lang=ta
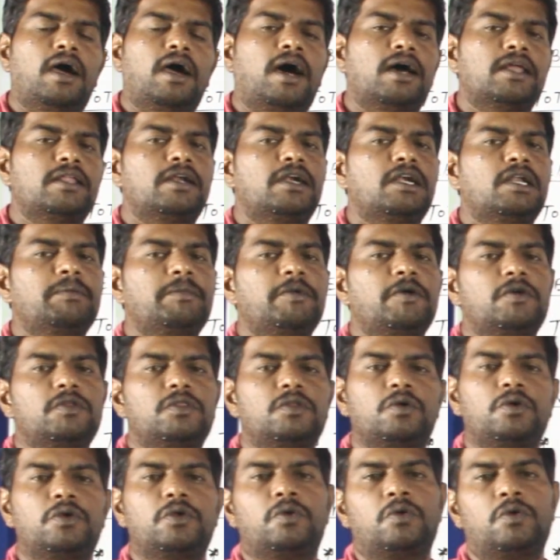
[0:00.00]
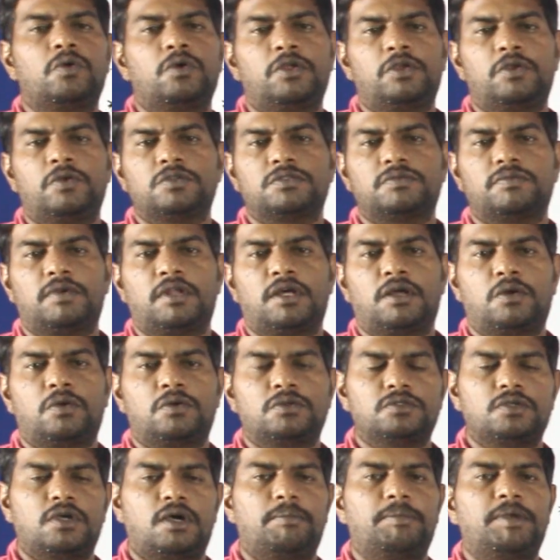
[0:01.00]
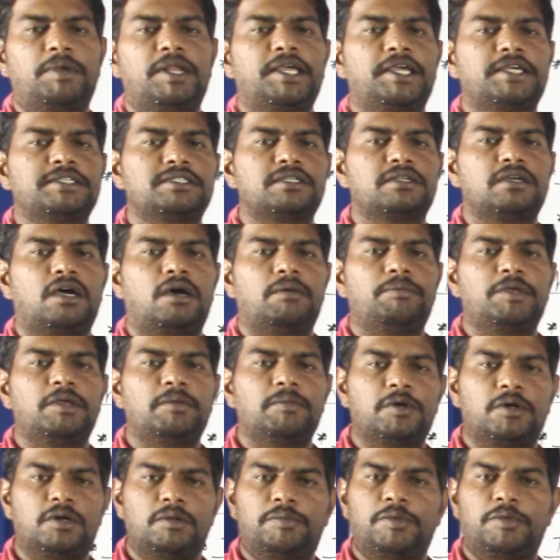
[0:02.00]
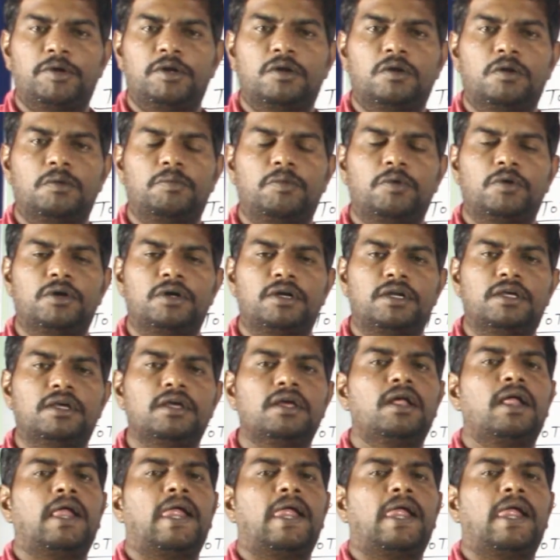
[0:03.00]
அது ரெண்டுமே வந்து உங்களுக்கு யூஸ்ஃபுல்லாக இருக்கும் ஸோ அப்ளிகேஷன் காப்பியை மட்டும் பிரிண்ட் அவுட் போட்டுட்டு